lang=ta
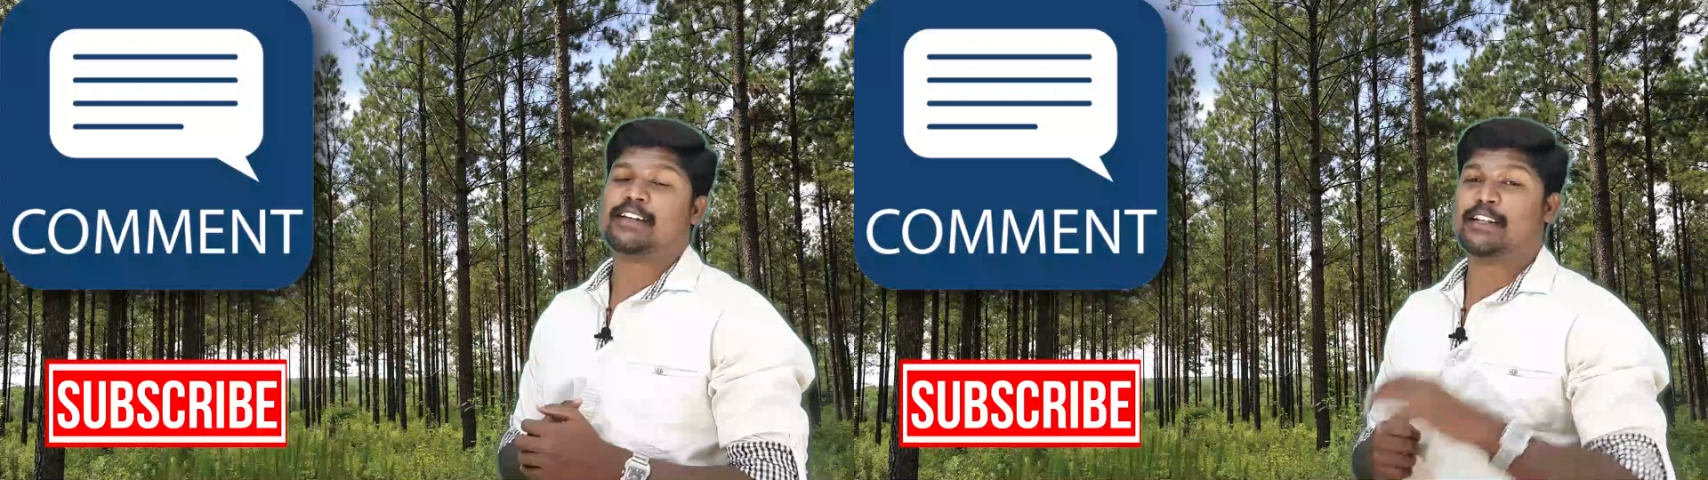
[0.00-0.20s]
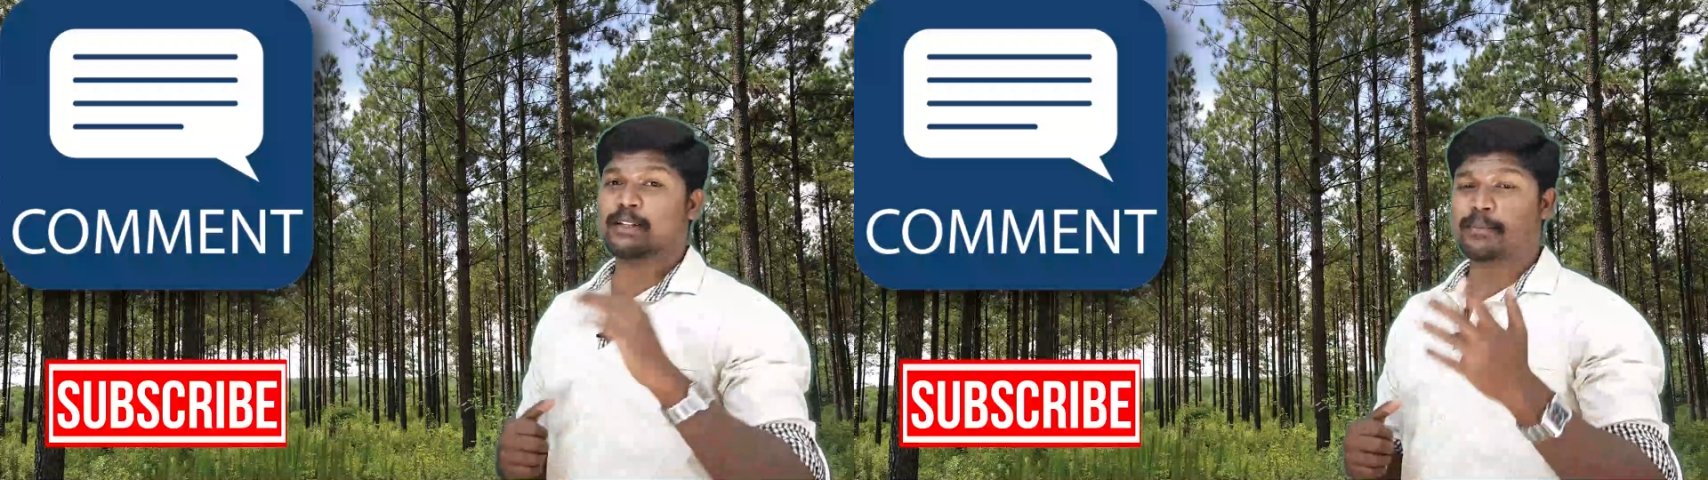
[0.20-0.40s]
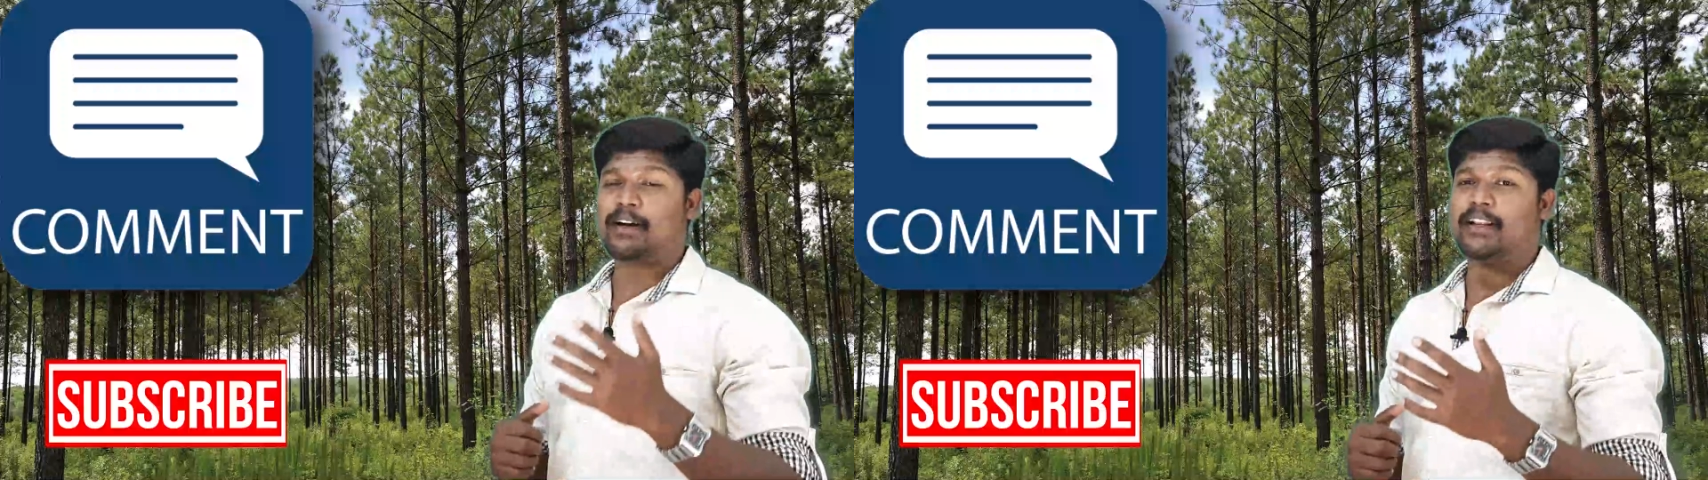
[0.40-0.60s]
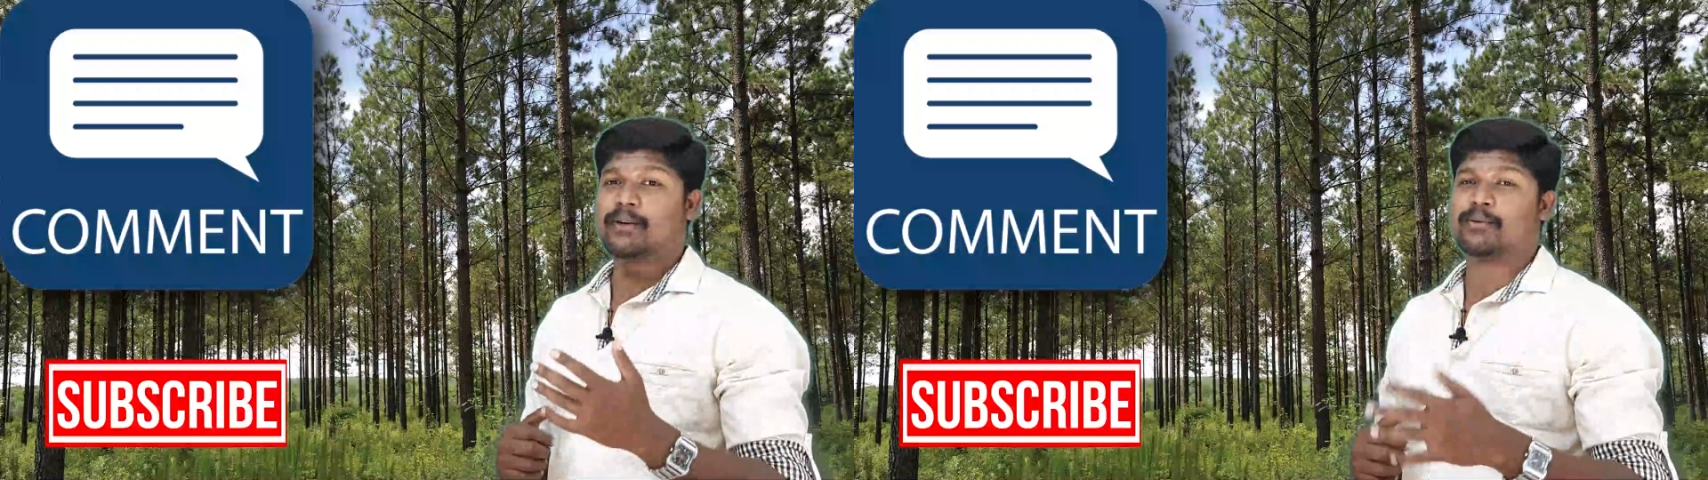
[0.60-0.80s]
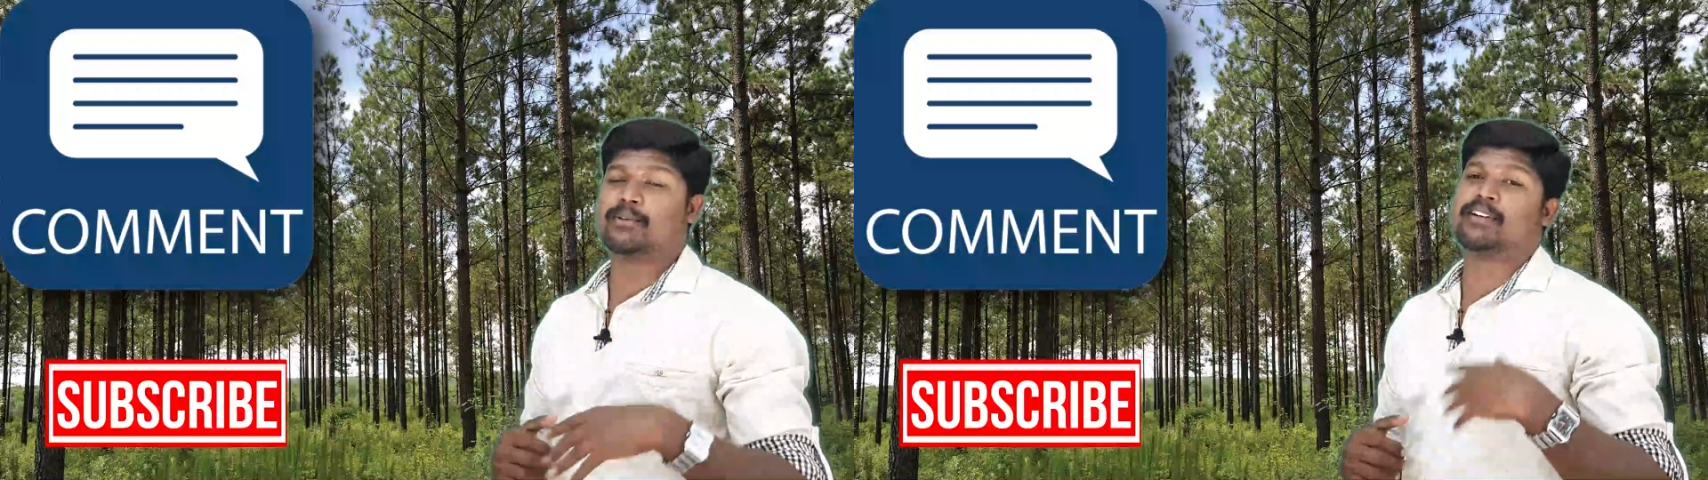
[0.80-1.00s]
இது மாதிரி
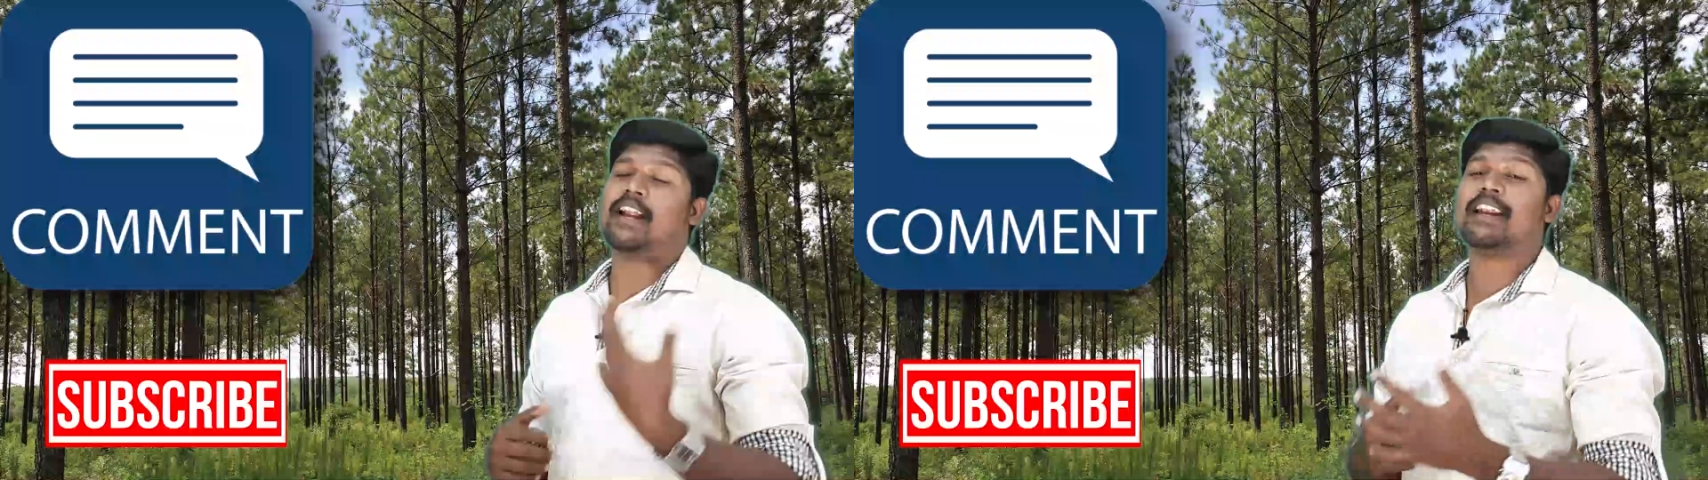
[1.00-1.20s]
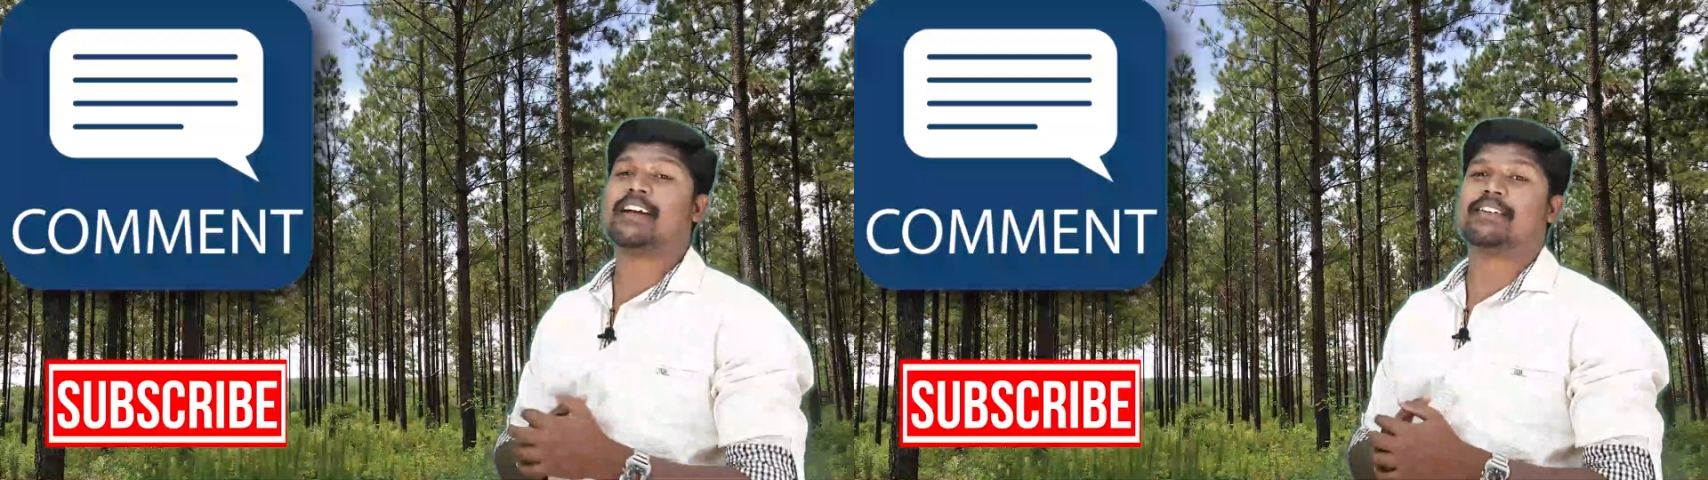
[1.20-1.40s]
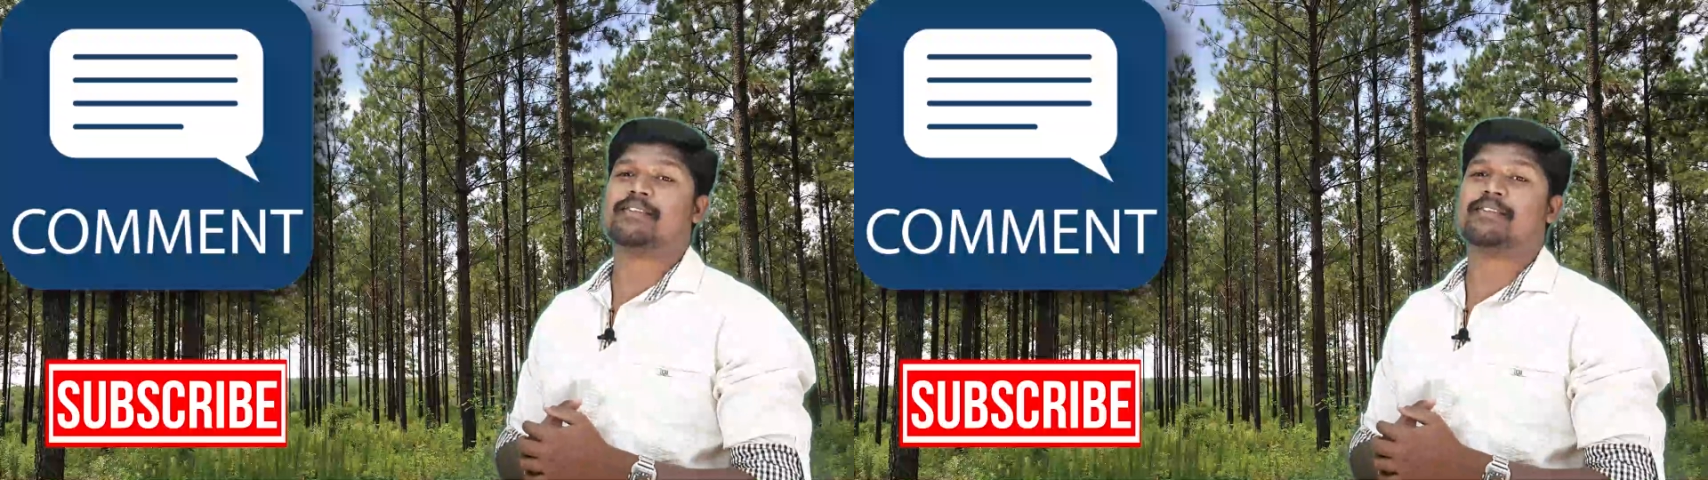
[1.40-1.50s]
ஒரு நல்ல